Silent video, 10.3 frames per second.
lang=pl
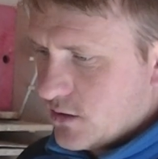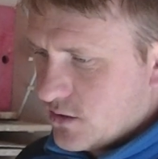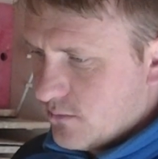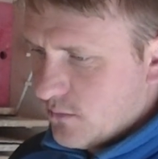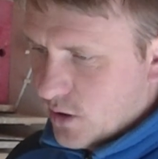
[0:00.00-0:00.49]
to
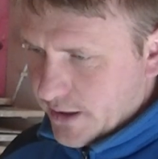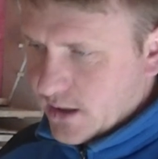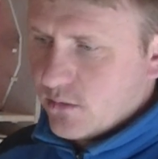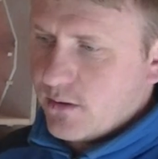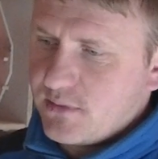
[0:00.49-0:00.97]
są moje
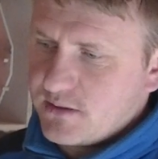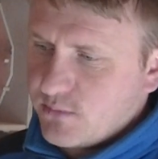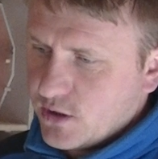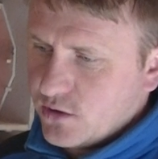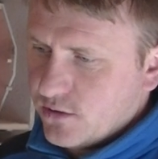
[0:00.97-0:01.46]
gołębie z
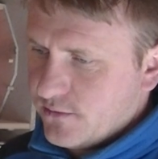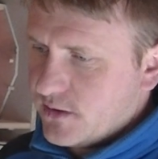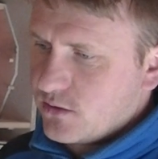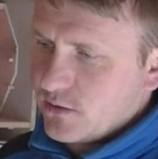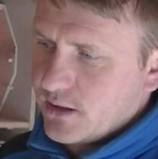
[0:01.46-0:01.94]
mojej
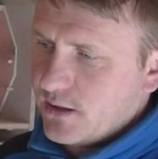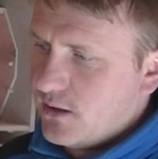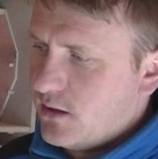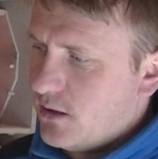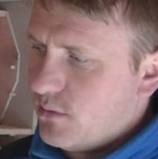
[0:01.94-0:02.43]
hodowli, które
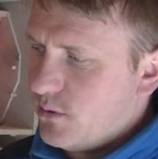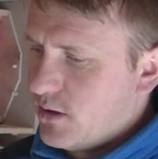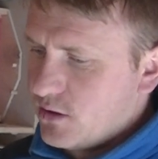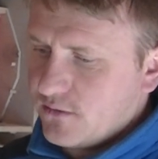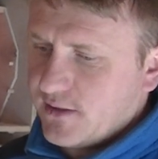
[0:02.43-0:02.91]
były
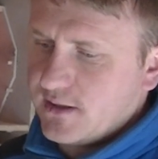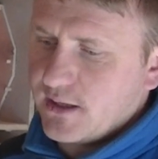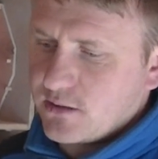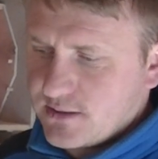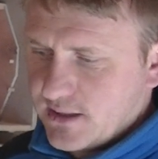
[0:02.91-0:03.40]
lotowane
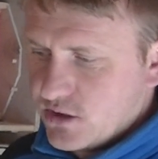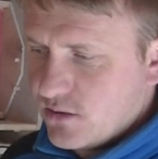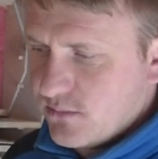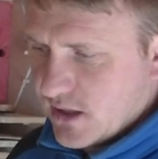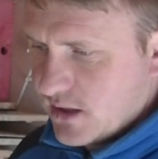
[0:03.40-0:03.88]
jako
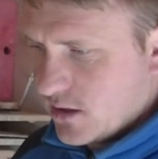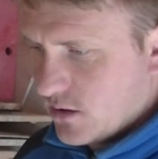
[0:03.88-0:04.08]
zaciemniane